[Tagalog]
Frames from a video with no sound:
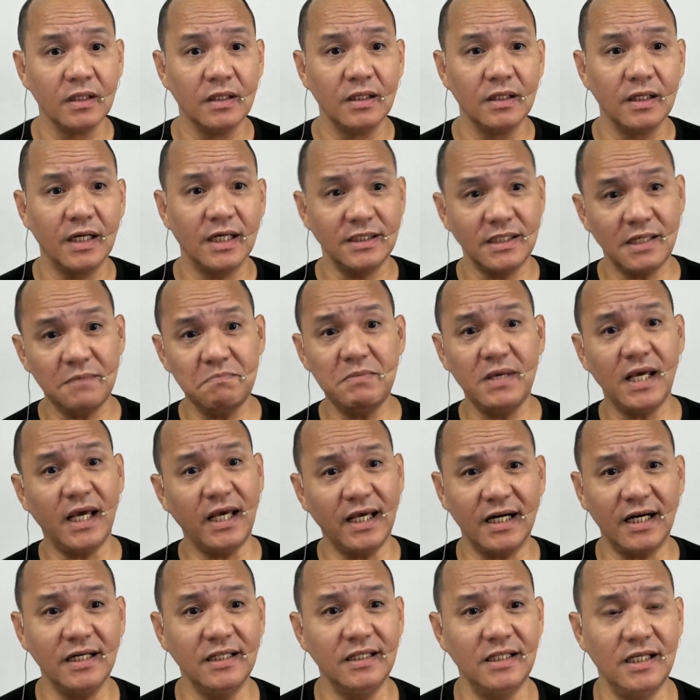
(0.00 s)
Kasi yung
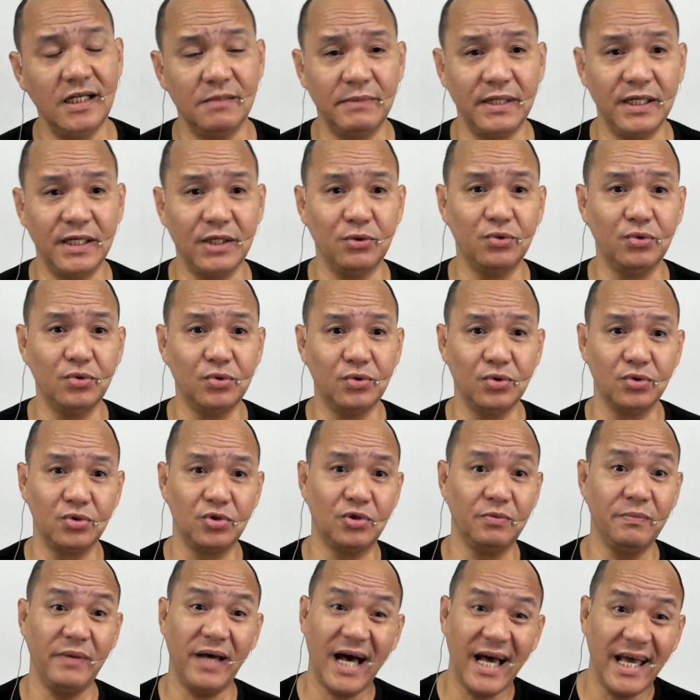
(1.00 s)
BIR hindi naman
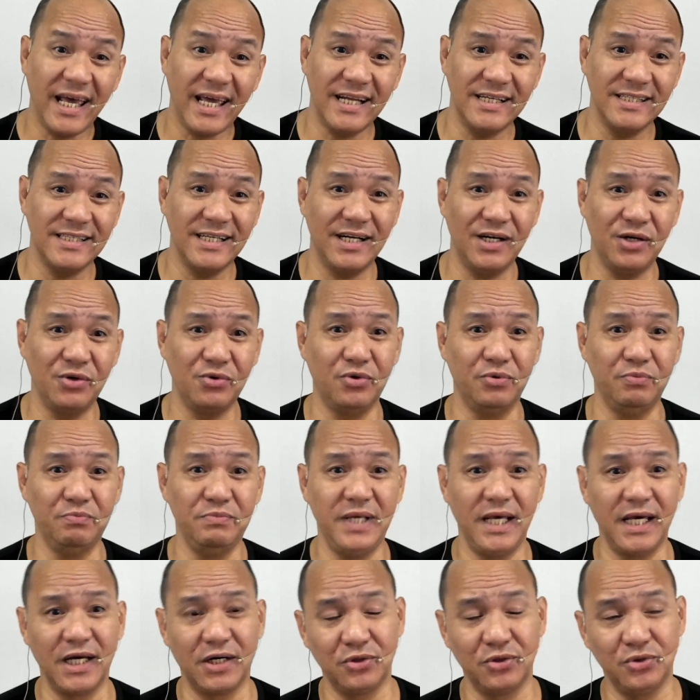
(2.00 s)
nagugutom. Ahin ng
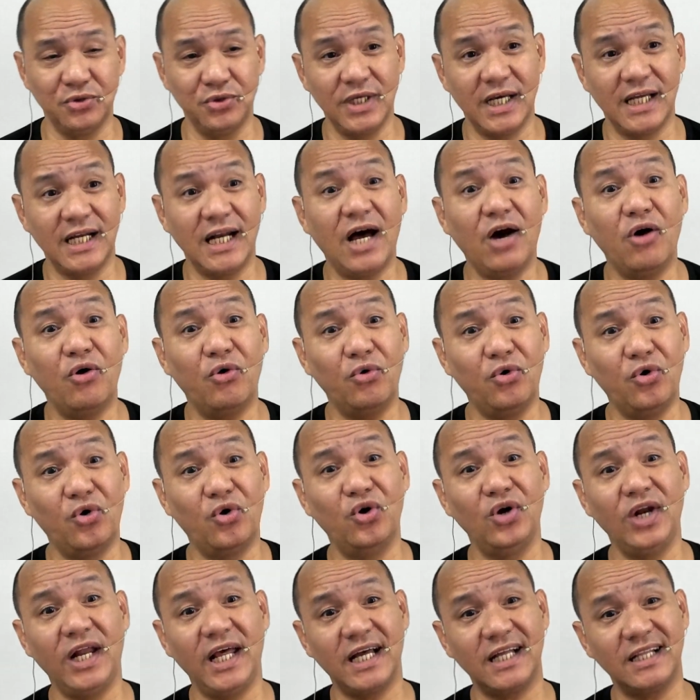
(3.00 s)
gobyerno yan.
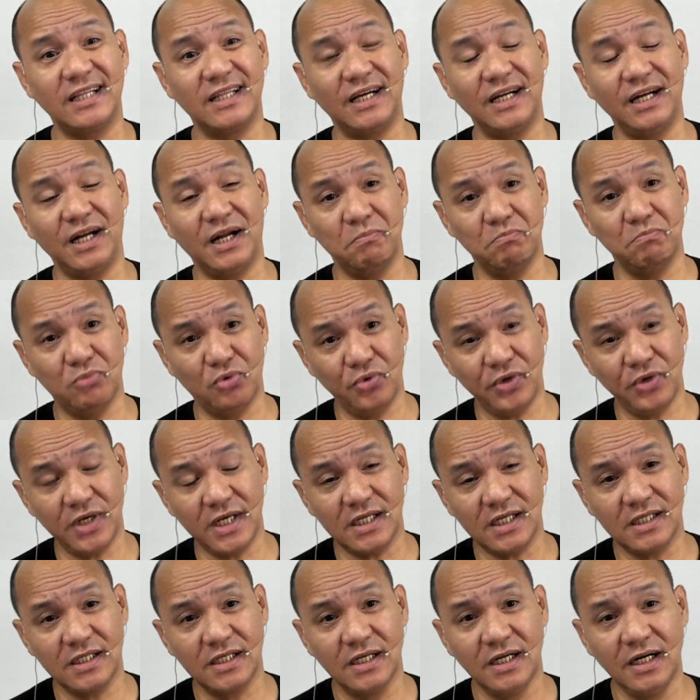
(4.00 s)
Nangongolekta ng
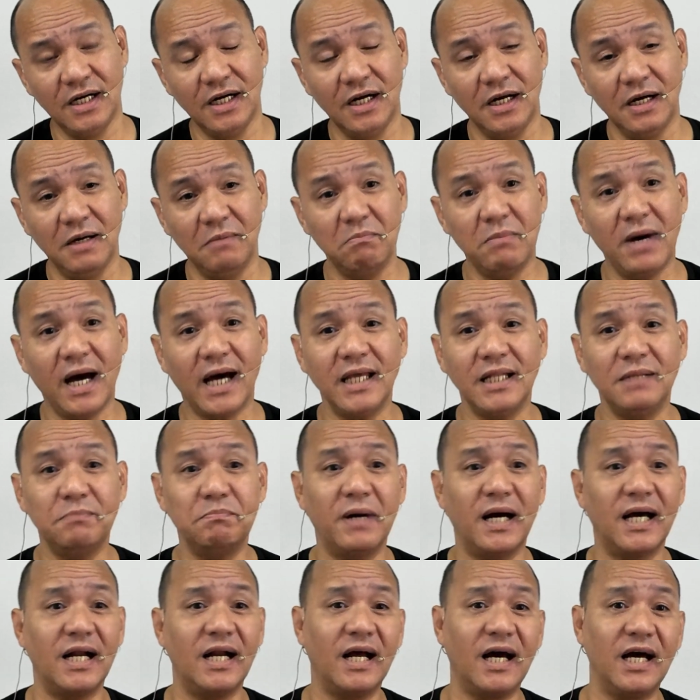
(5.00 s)
buwis. Bakit
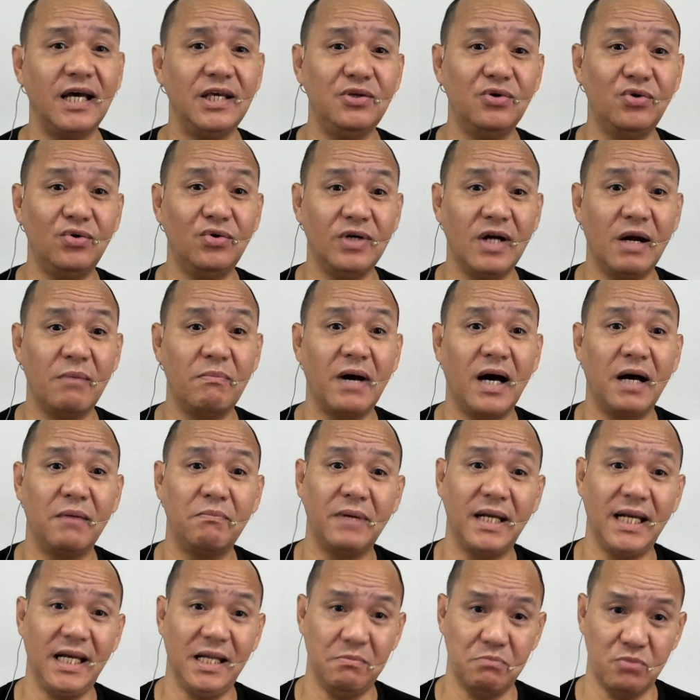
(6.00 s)
para kayong
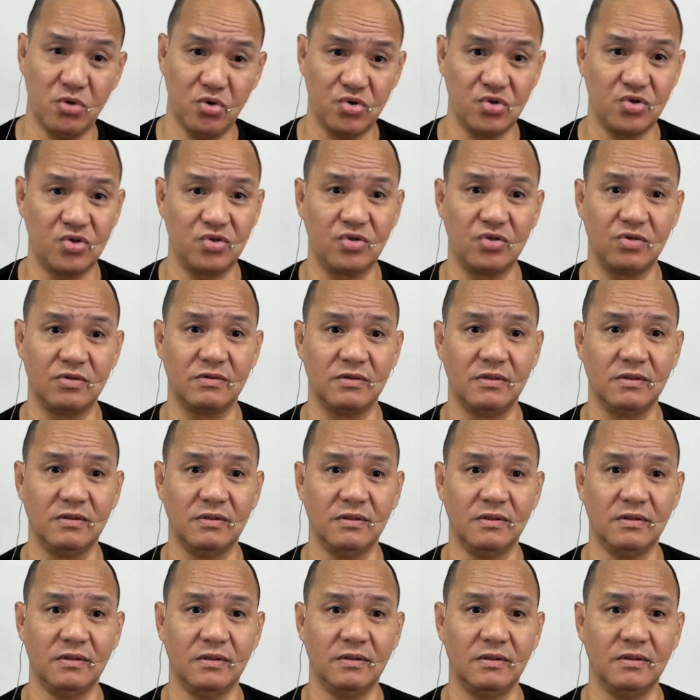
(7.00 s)
namamalimos?
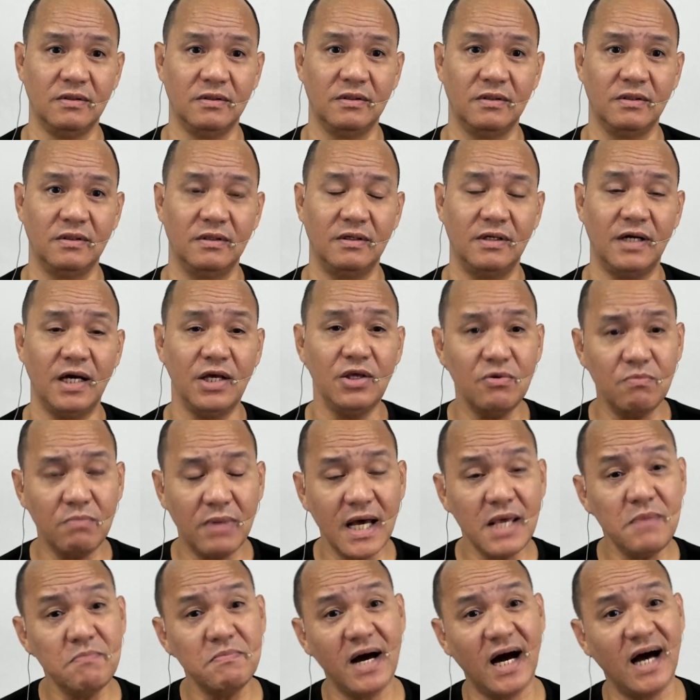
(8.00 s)
Kayo
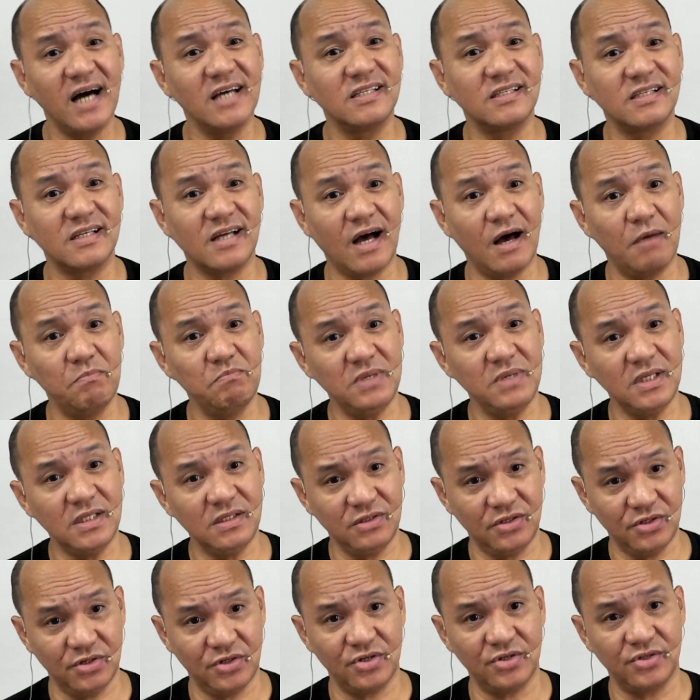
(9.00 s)
ba yung mga
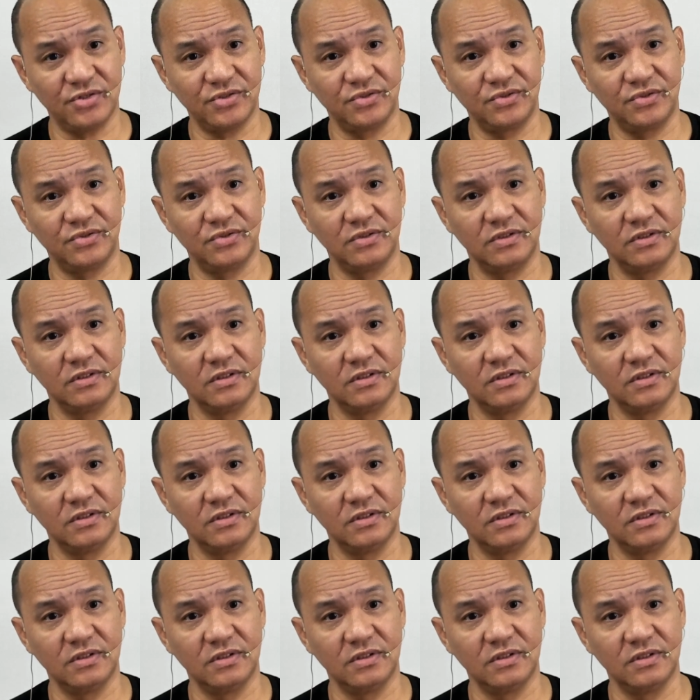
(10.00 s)
scavengers?